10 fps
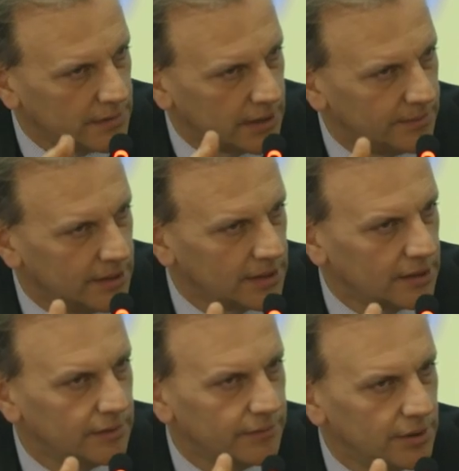sarebbe
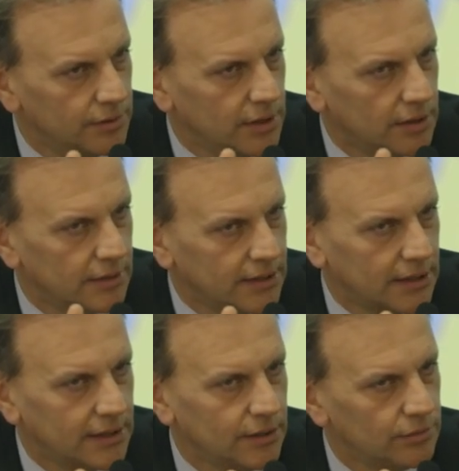entrato in vigore quel
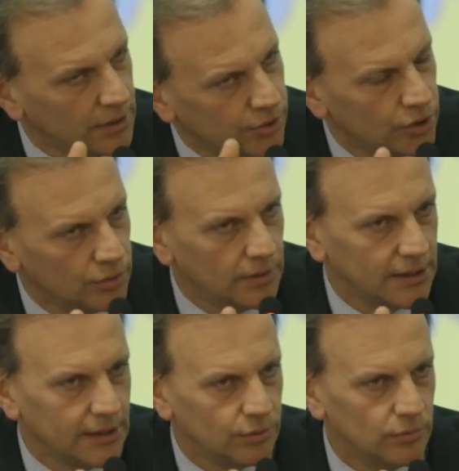trattato nel
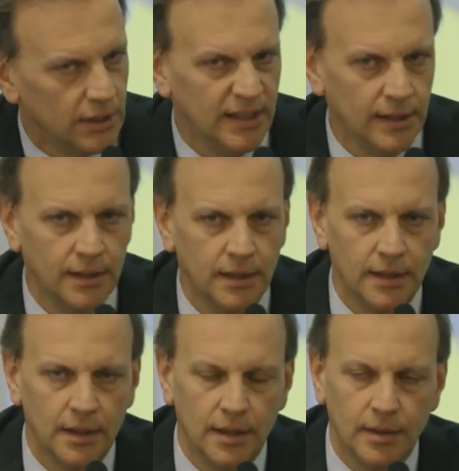1952.
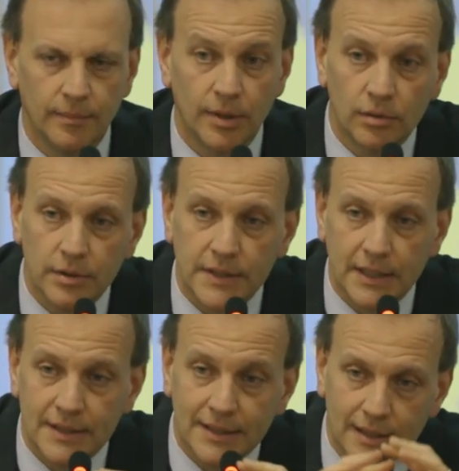Però
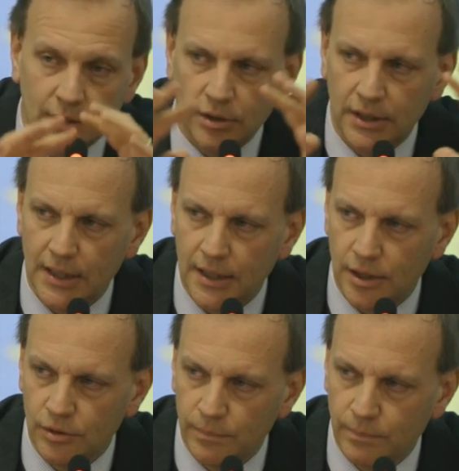questa
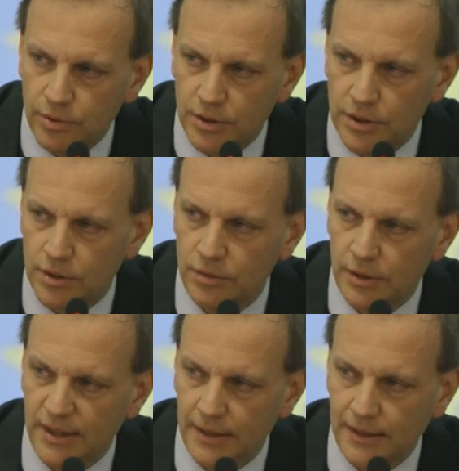straordinaria
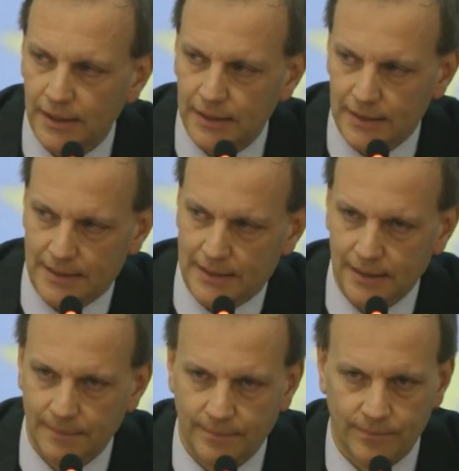composizione di ricchezza,
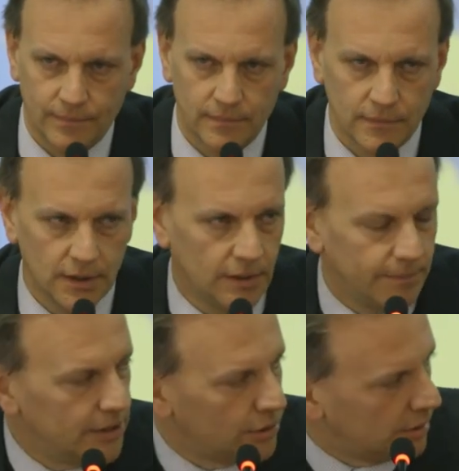il
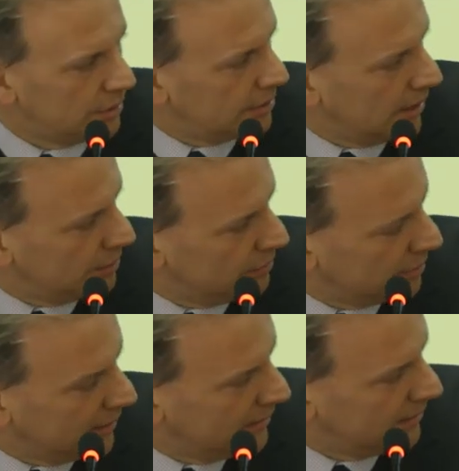petrolio di allora,